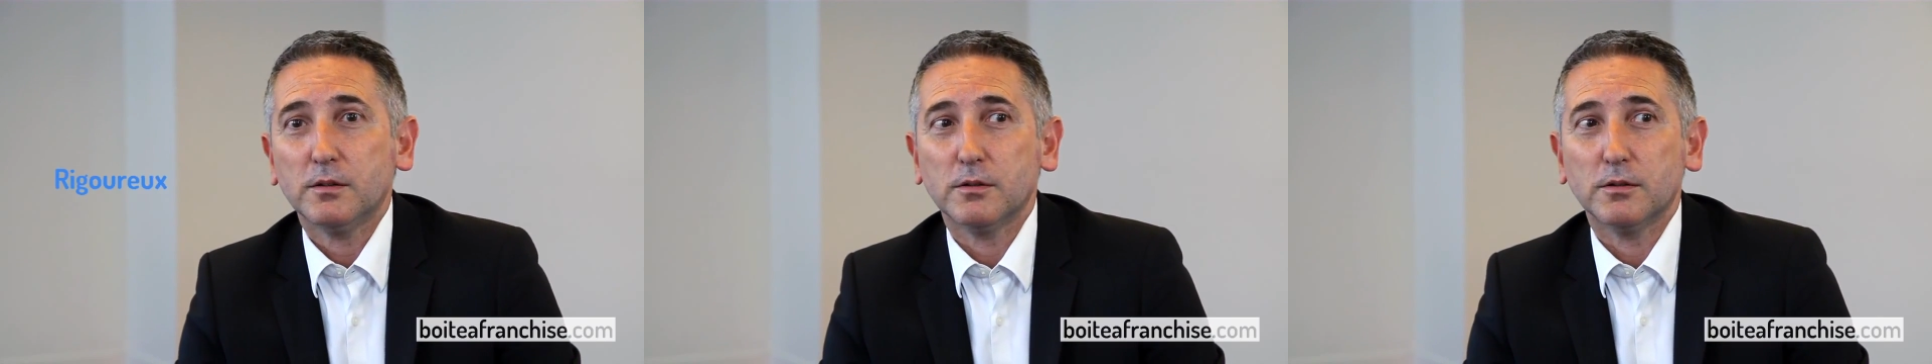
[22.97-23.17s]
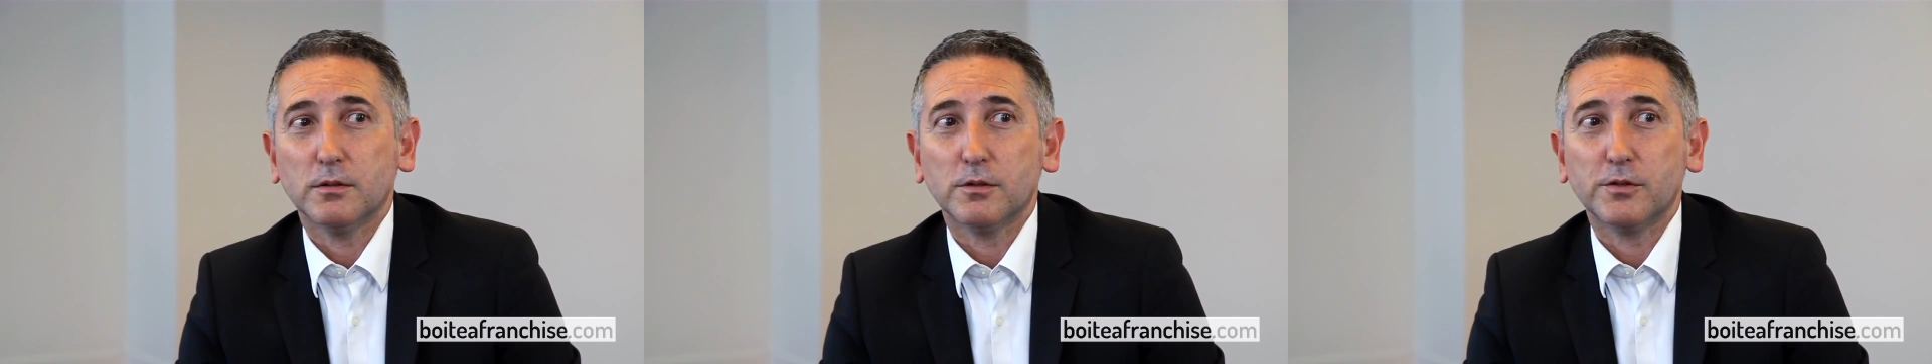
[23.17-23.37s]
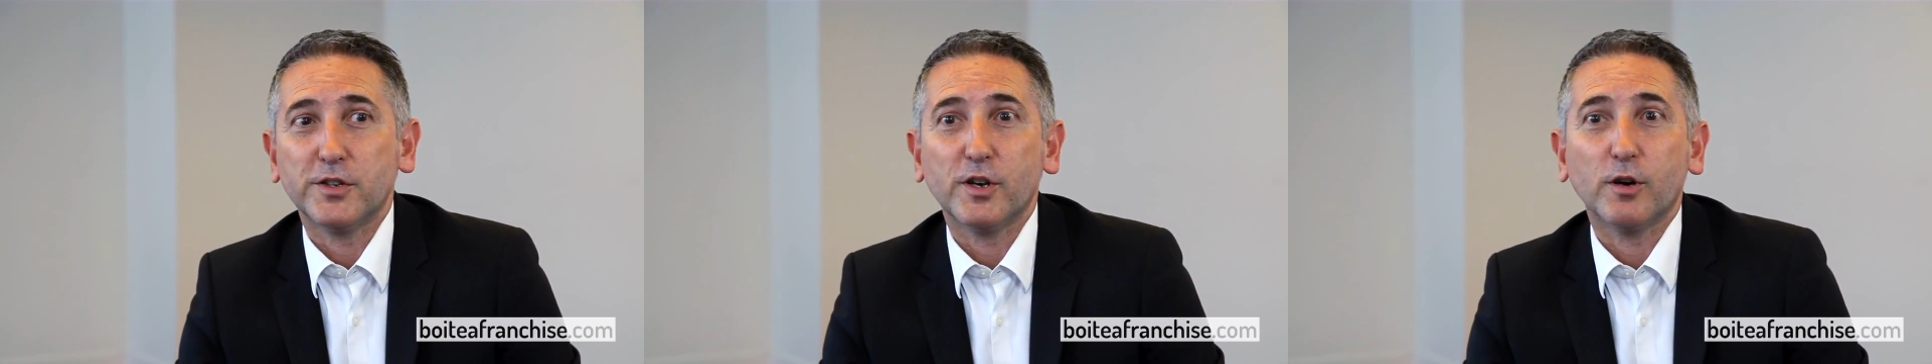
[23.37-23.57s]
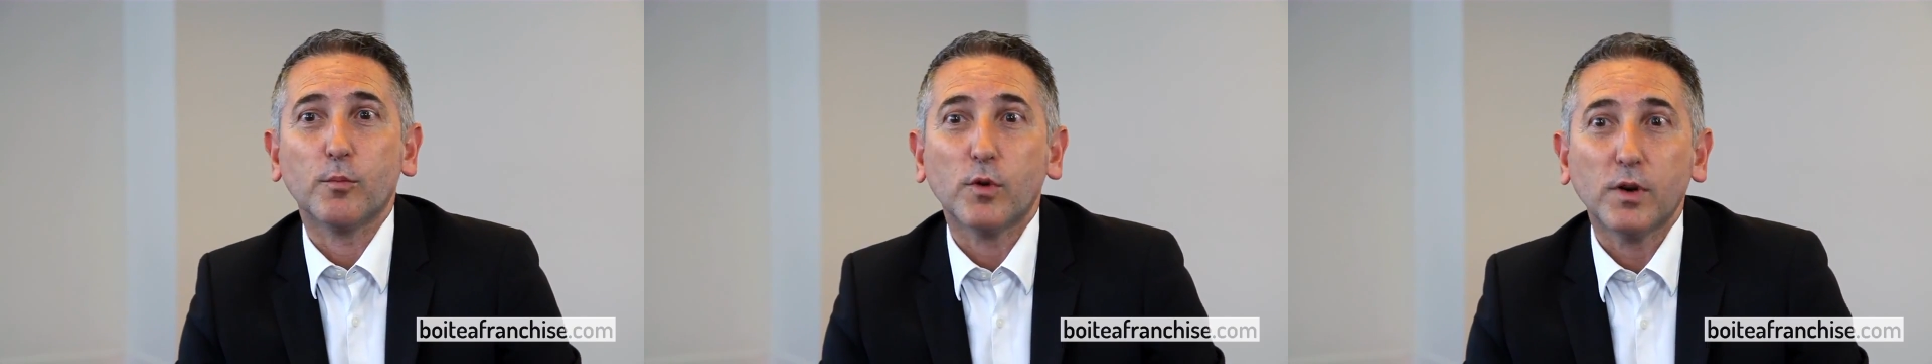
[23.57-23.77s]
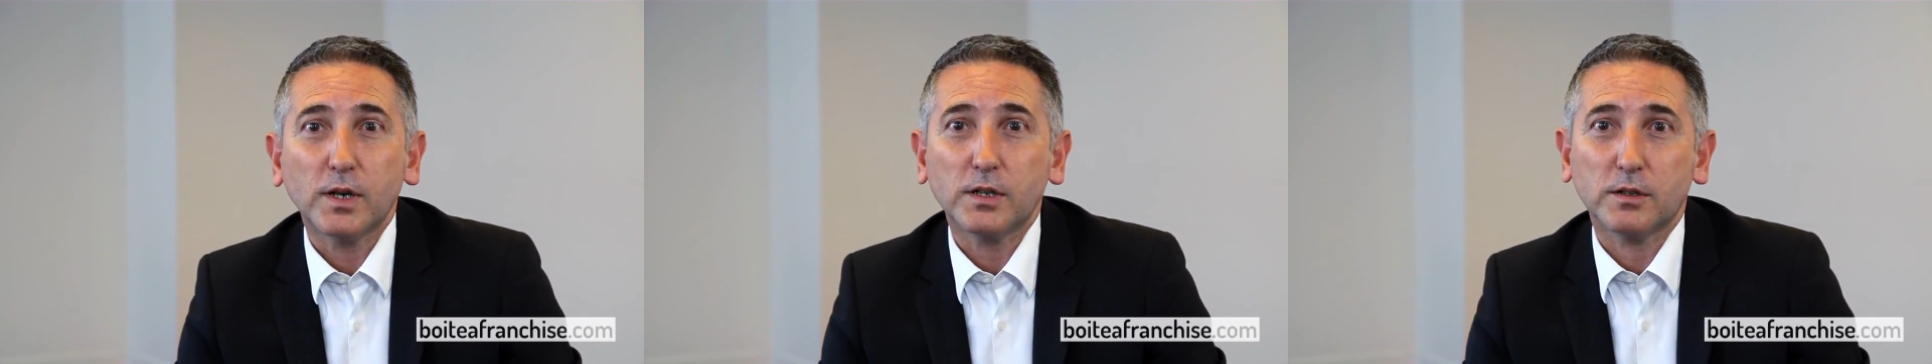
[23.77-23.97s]
Euh,
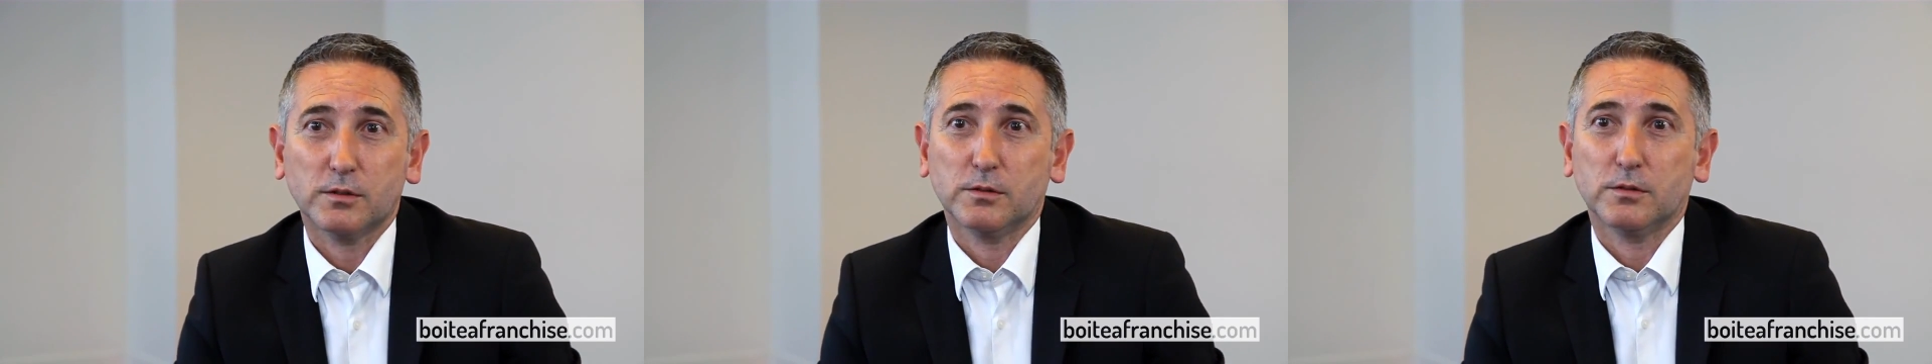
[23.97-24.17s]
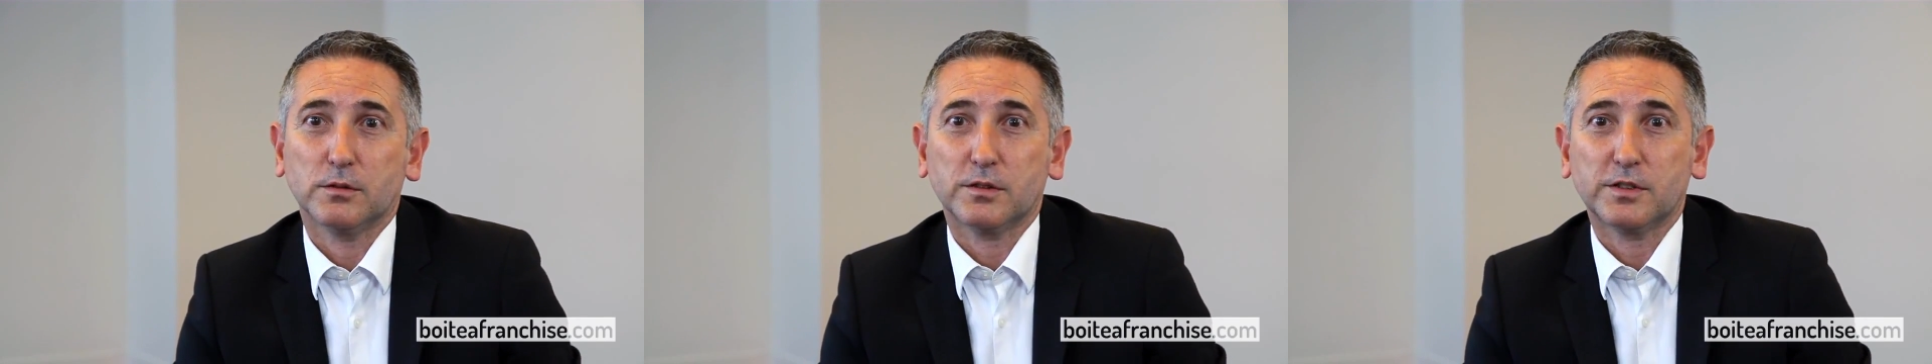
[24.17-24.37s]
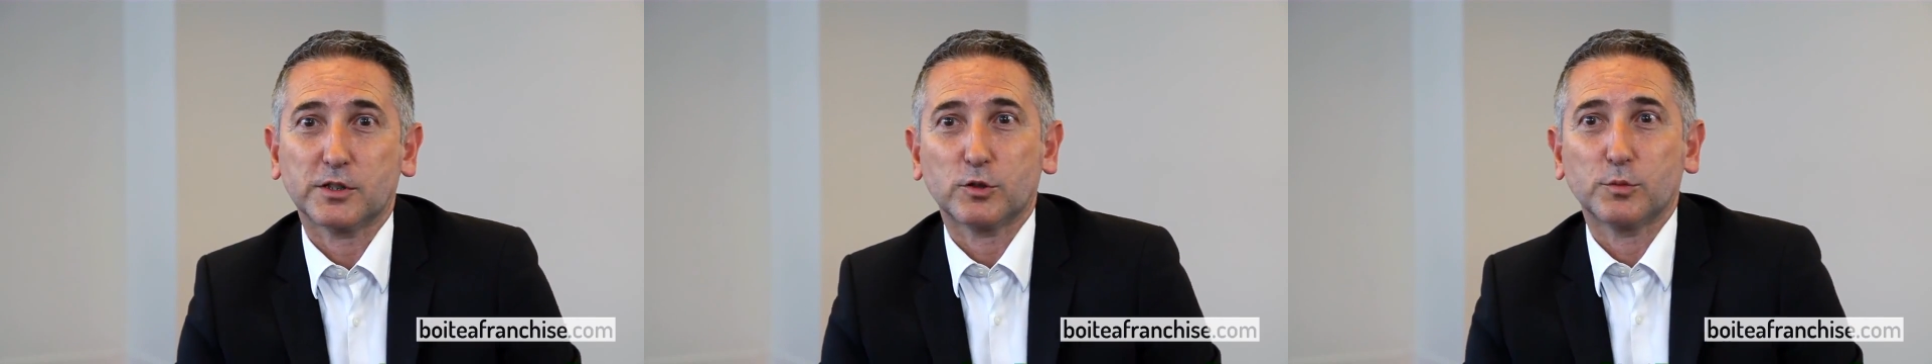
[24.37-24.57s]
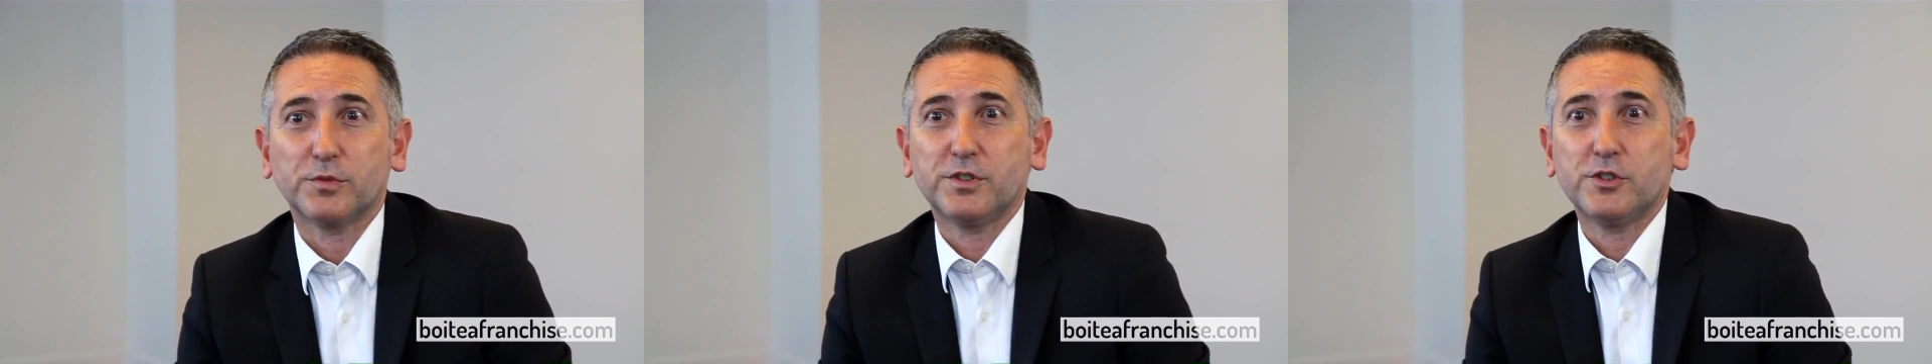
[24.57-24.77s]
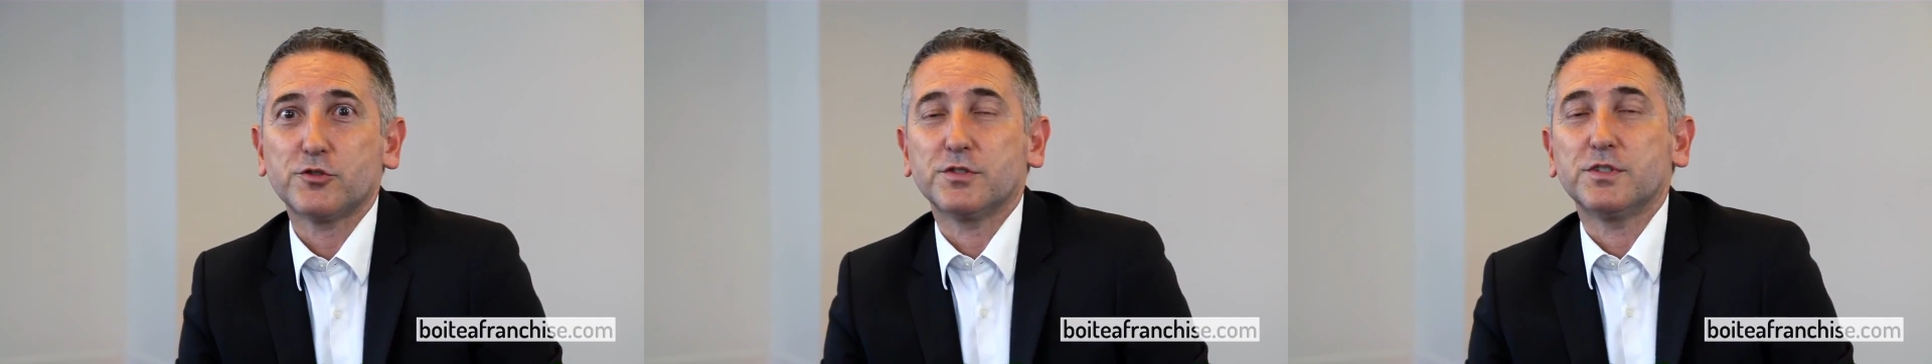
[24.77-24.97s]
néanmoins, c'est
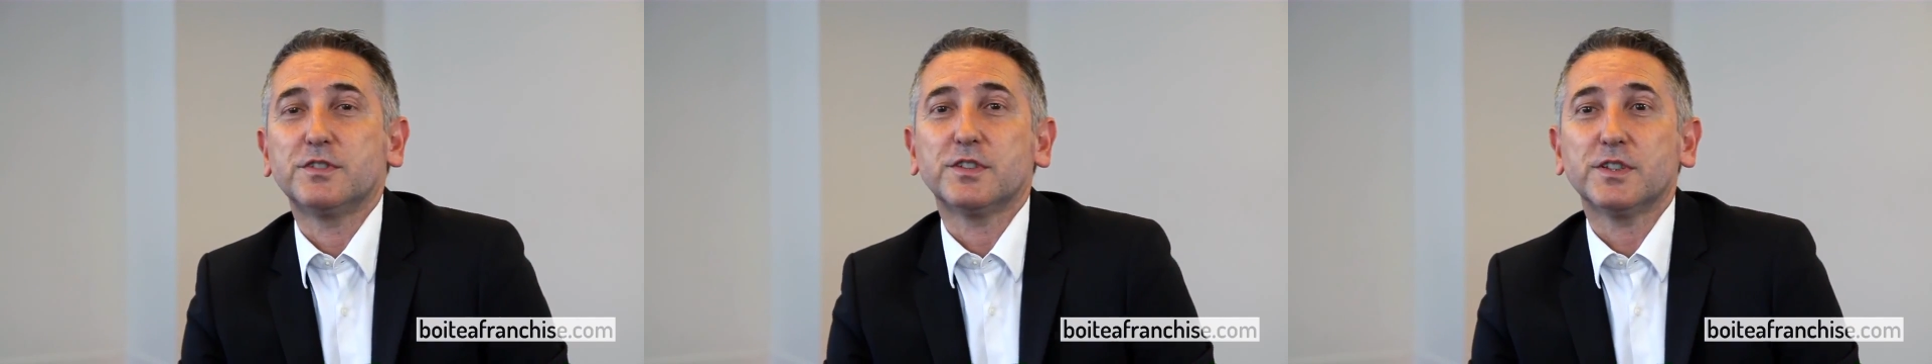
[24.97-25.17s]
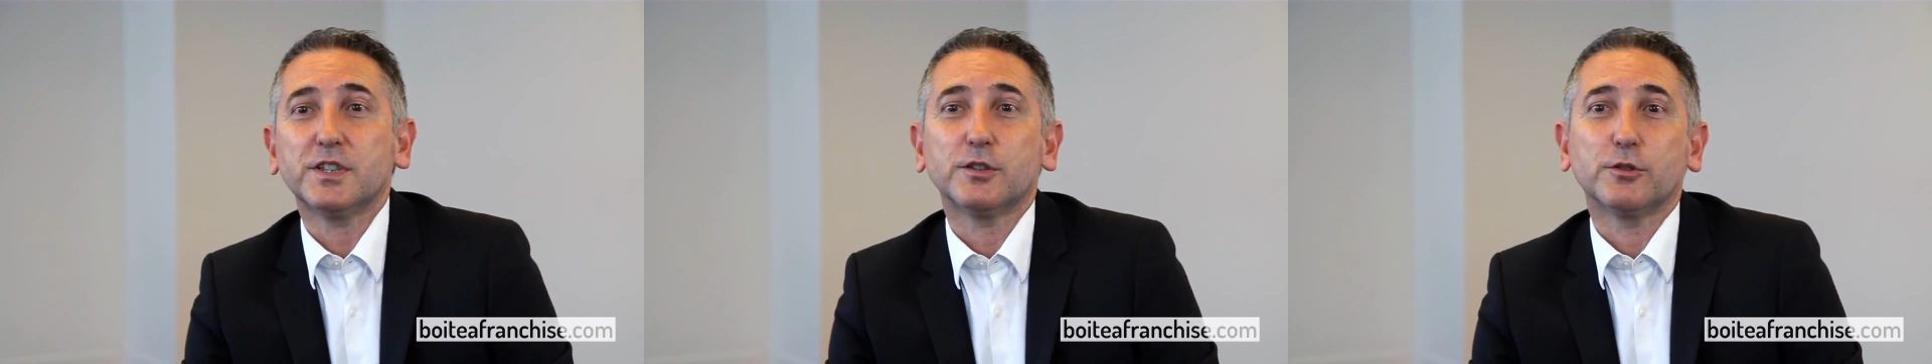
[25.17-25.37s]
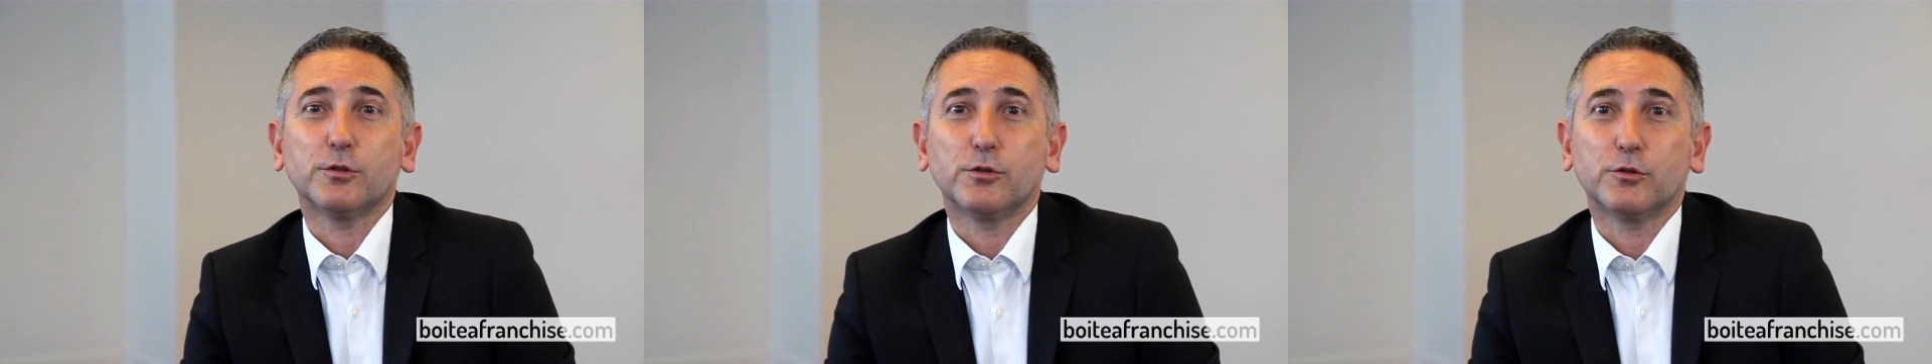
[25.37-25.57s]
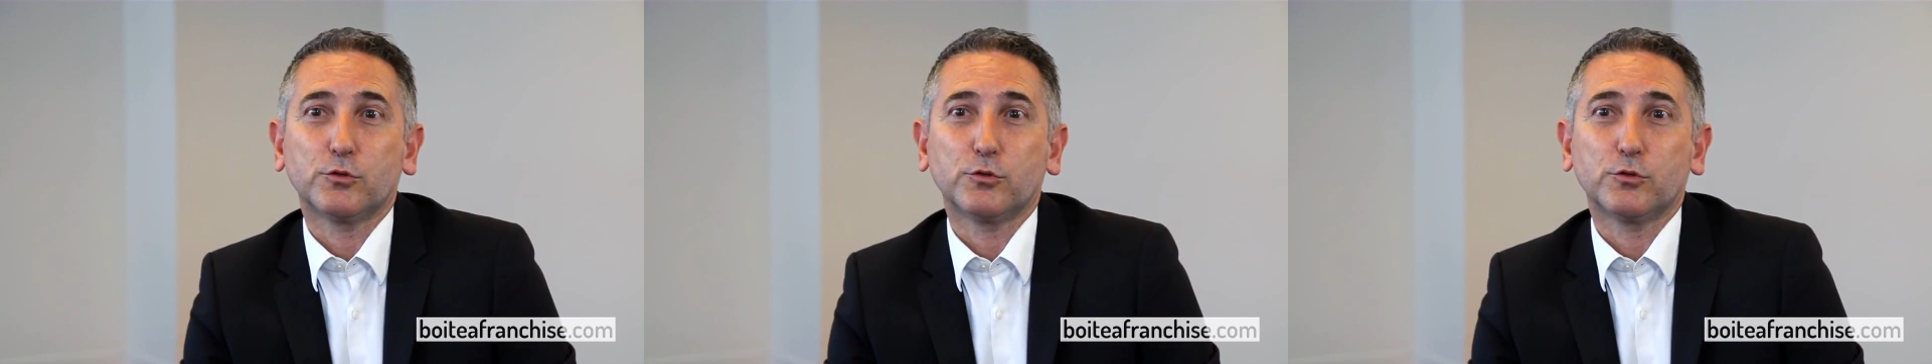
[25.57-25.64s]
comme si je disais,